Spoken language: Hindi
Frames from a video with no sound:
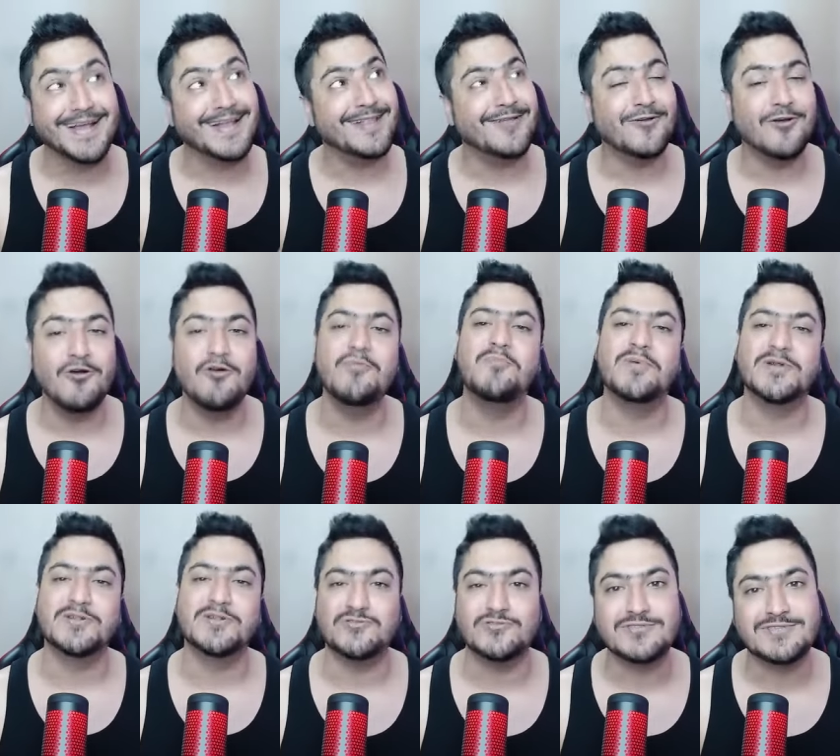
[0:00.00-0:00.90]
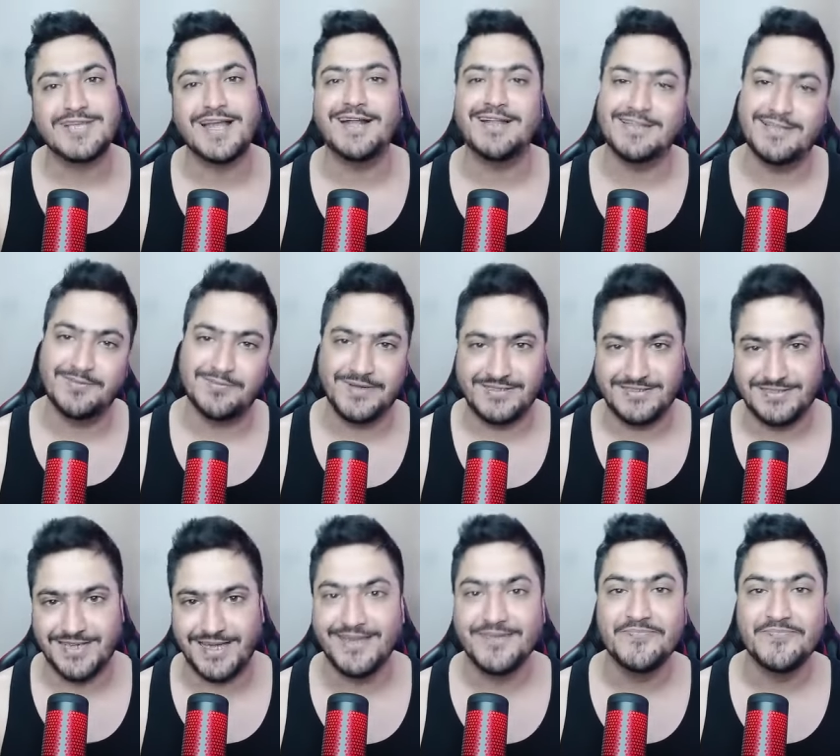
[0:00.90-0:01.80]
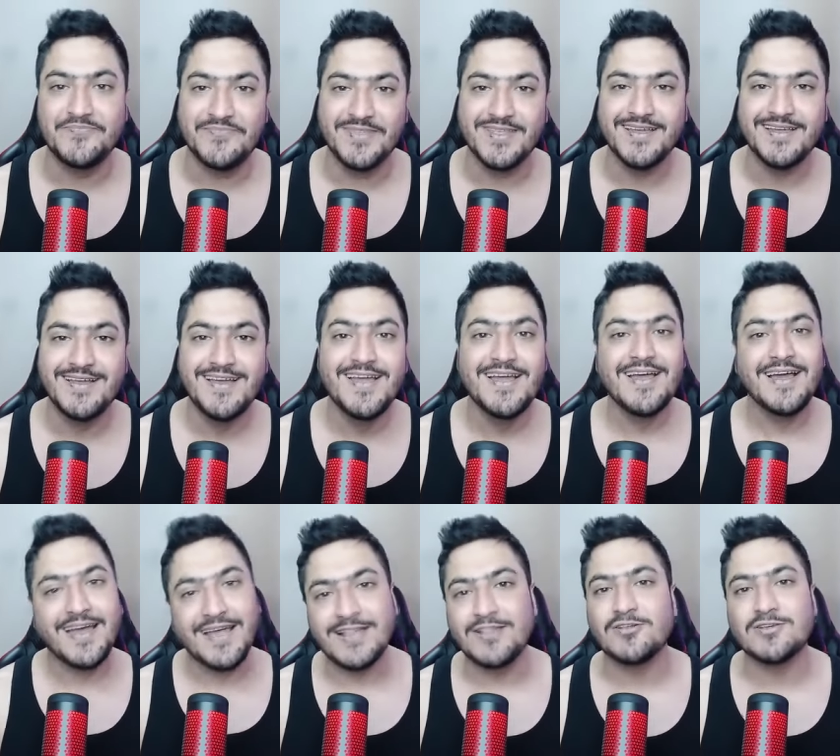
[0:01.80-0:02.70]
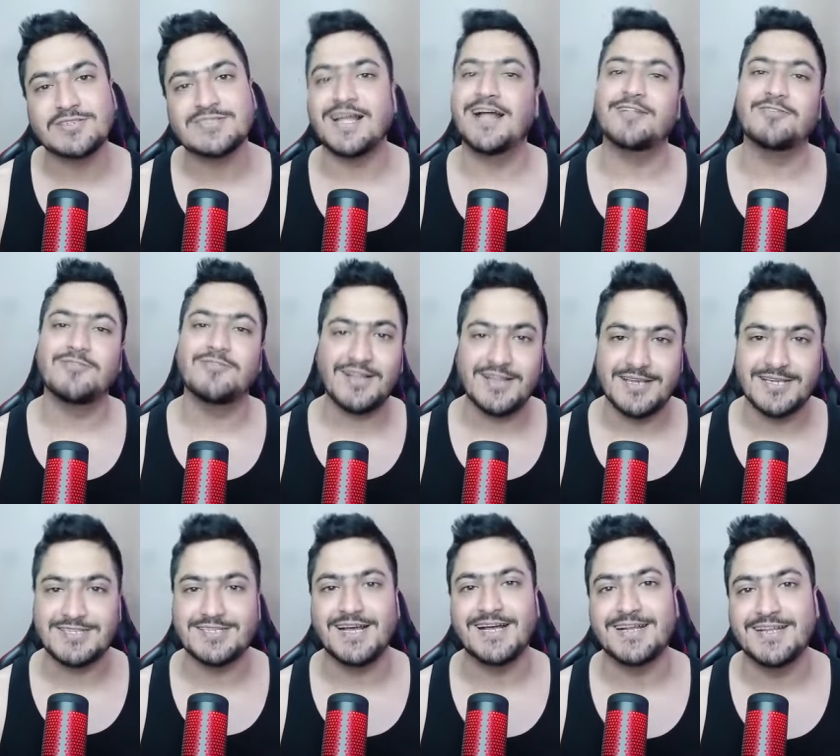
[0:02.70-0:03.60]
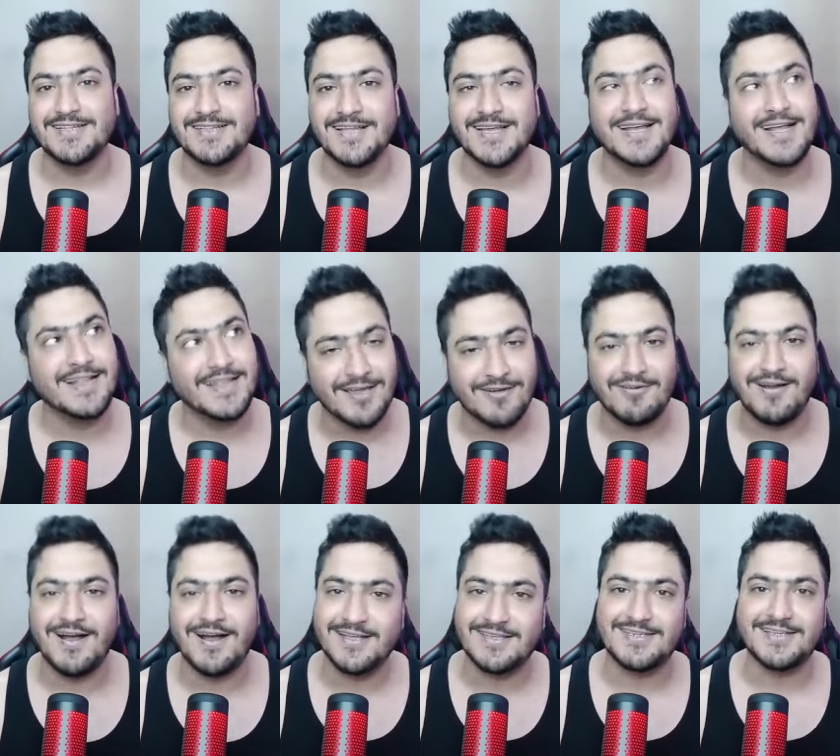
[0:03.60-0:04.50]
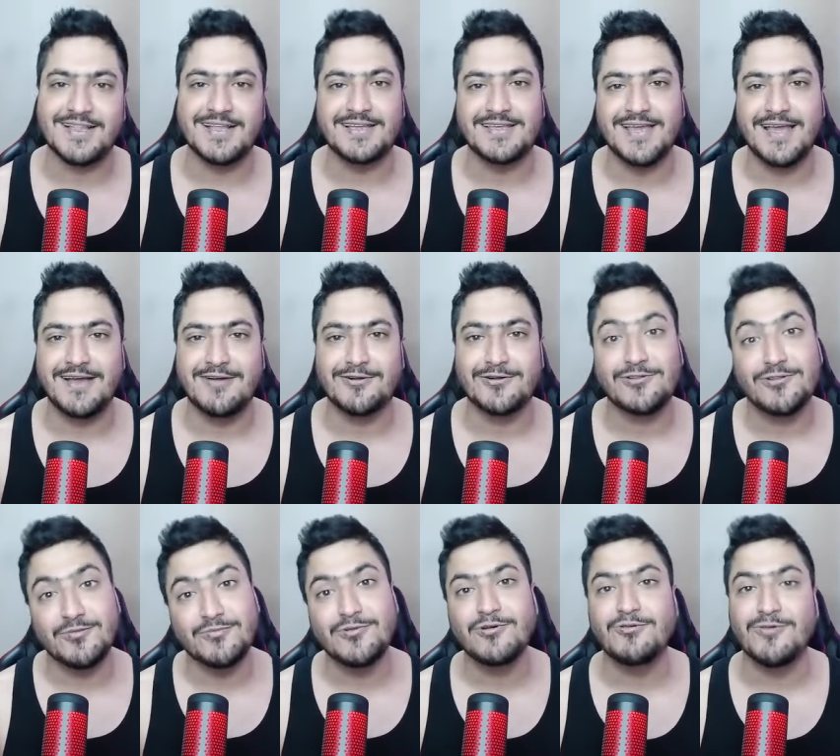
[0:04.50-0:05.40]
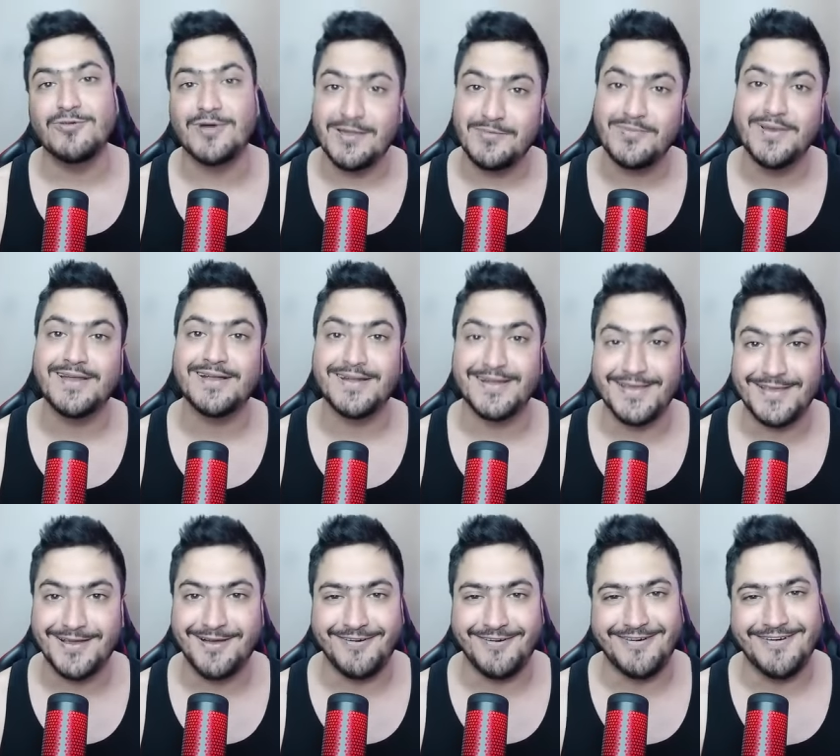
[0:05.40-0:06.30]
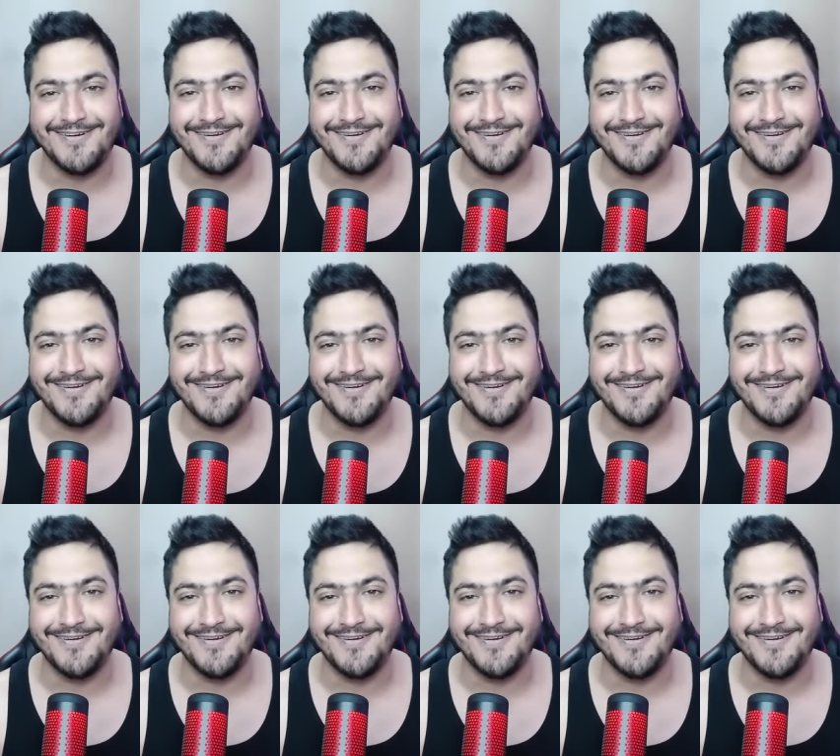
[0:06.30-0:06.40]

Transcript: कल को ऊपर सोसाइटी बन जाए हिंदुस्तान वाले सारे निकल के वहां चले जाए और तुम लोग वहीं पे रह जाओ